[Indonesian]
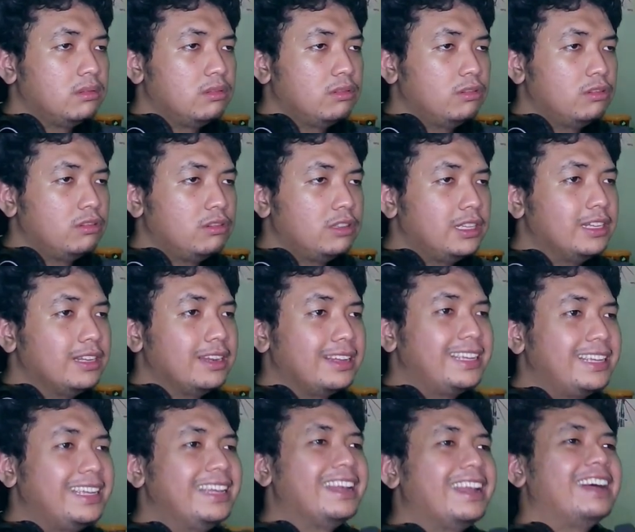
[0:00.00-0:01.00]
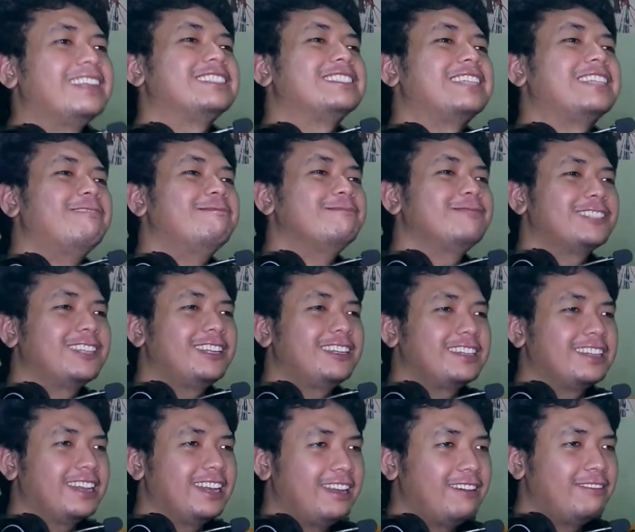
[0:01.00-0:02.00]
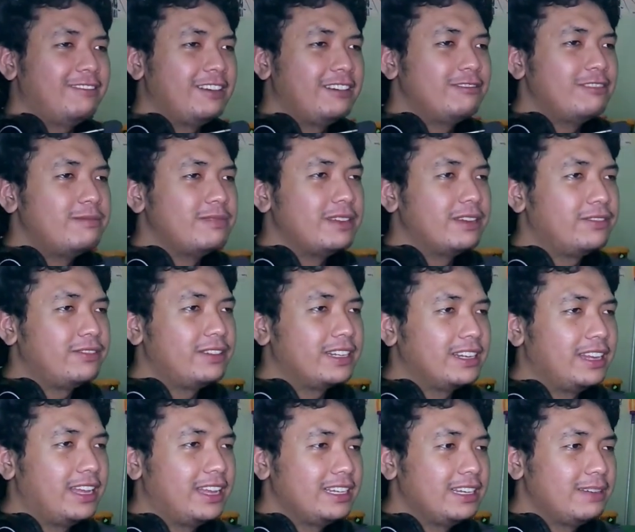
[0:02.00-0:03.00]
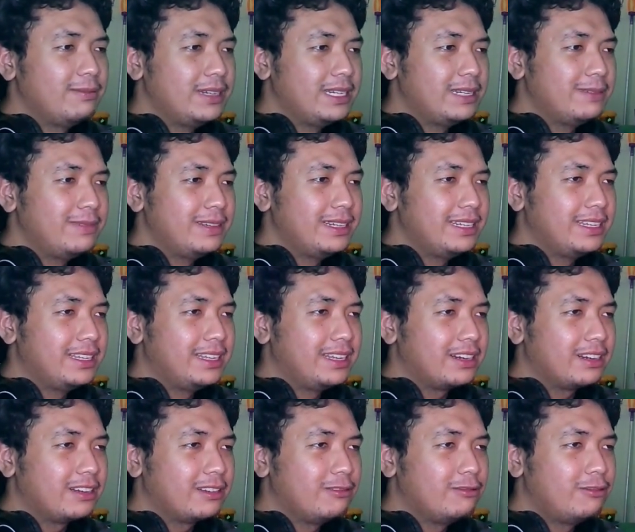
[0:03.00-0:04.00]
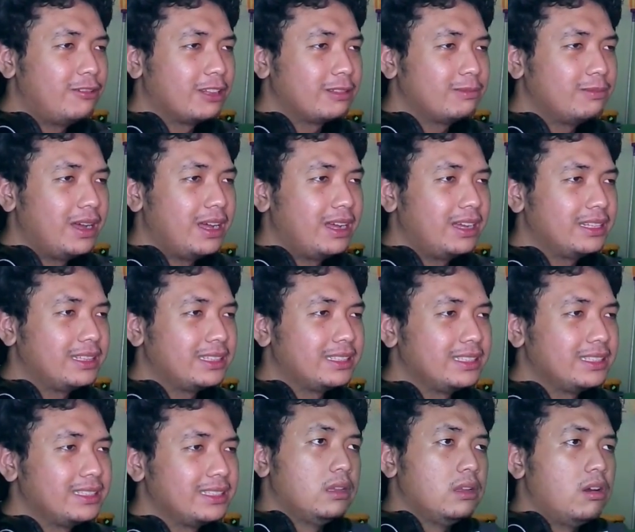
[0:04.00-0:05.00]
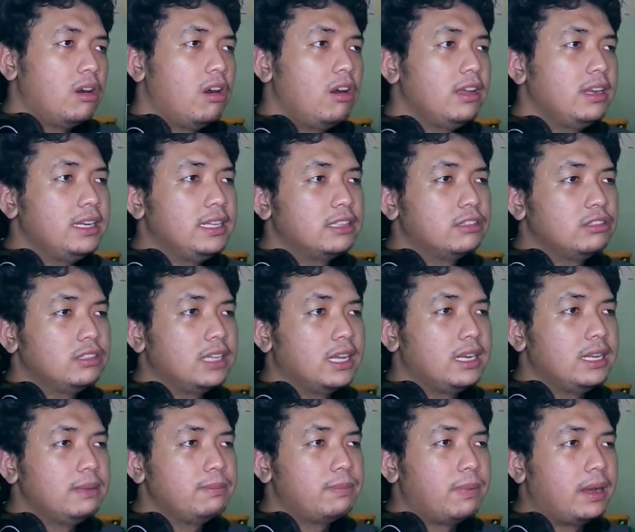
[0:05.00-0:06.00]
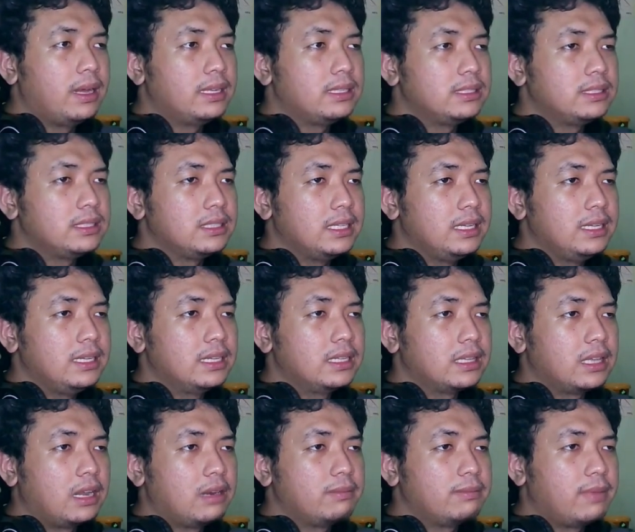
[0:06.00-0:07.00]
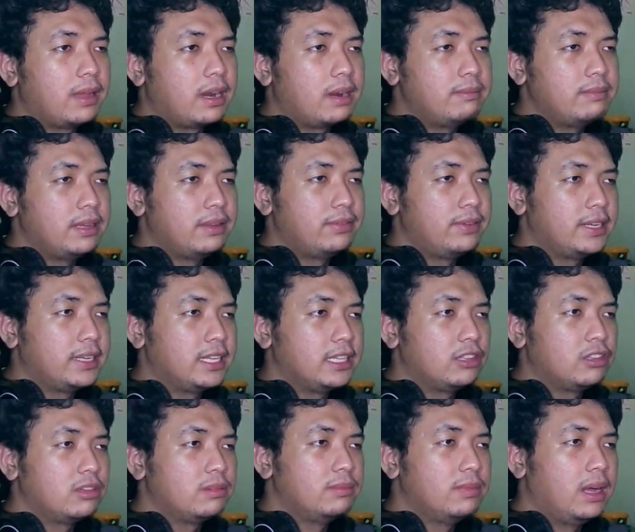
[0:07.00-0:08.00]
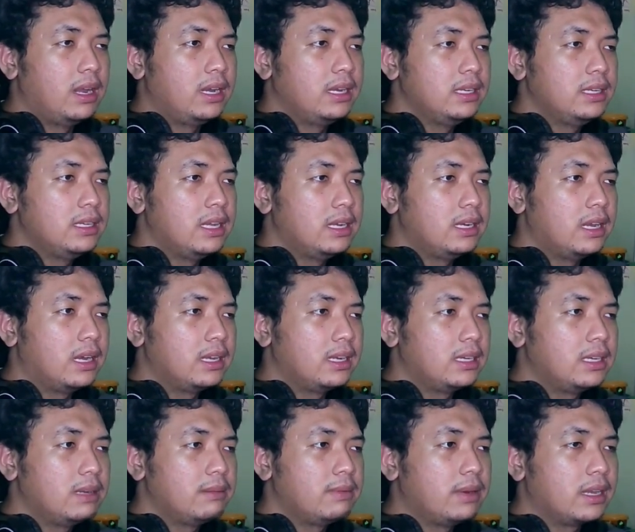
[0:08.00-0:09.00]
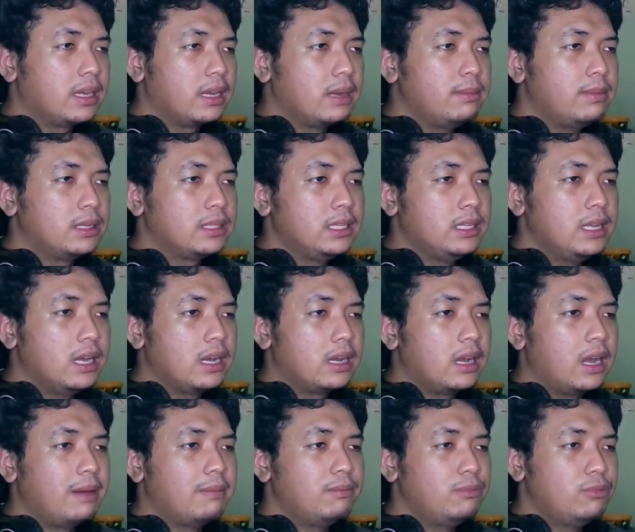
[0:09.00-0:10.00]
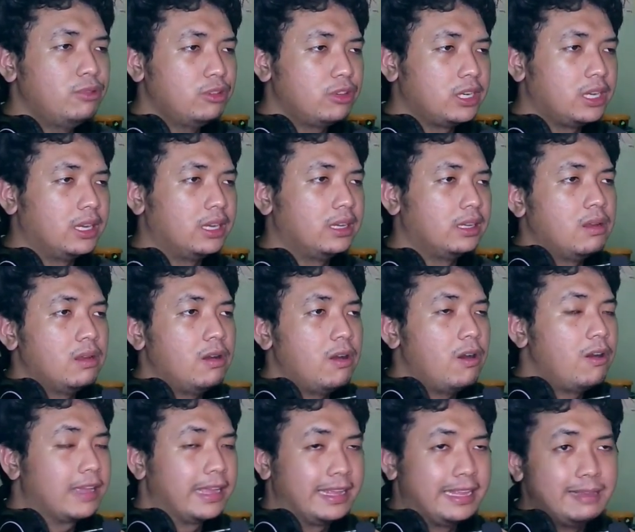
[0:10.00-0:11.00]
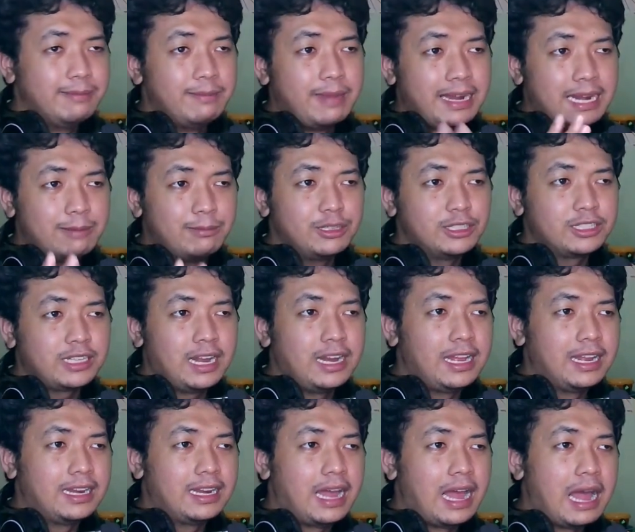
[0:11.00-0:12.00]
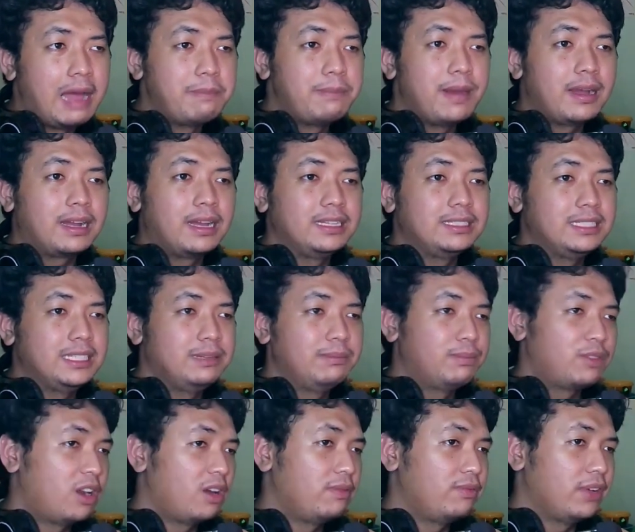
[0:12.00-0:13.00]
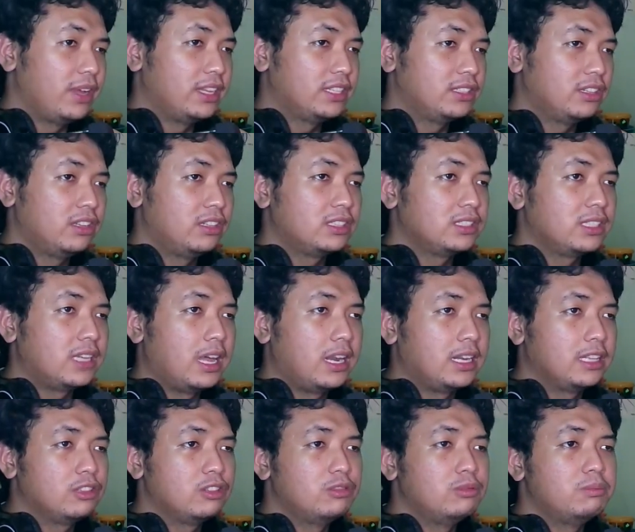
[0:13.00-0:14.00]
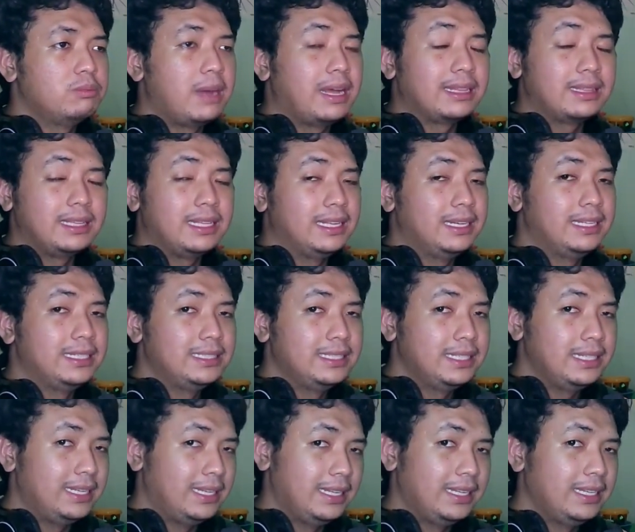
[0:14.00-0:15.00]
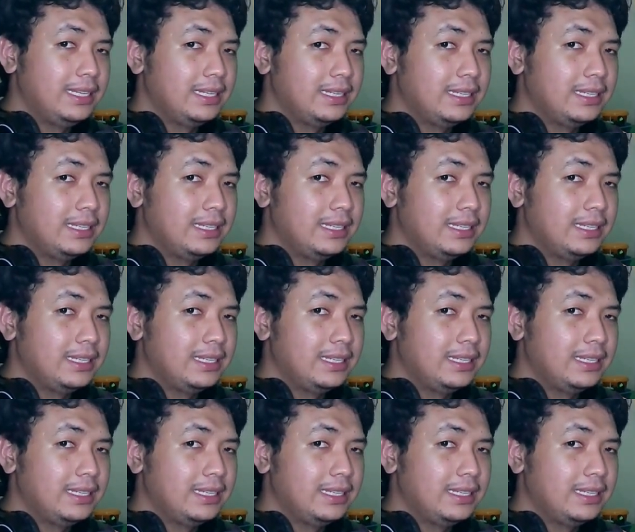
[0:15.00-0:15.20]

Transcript: Uh, gila, gila Samson ngelawan dua Maverick lainnya bener-bener kuat banget. Oh ini tuh jadi pas ingatan para Maverick itu kembali dan akhirnya mereka bertiga kabur ya. Oke gimana menurut kalian? Apakah si Profesor Scar itu mati di sini?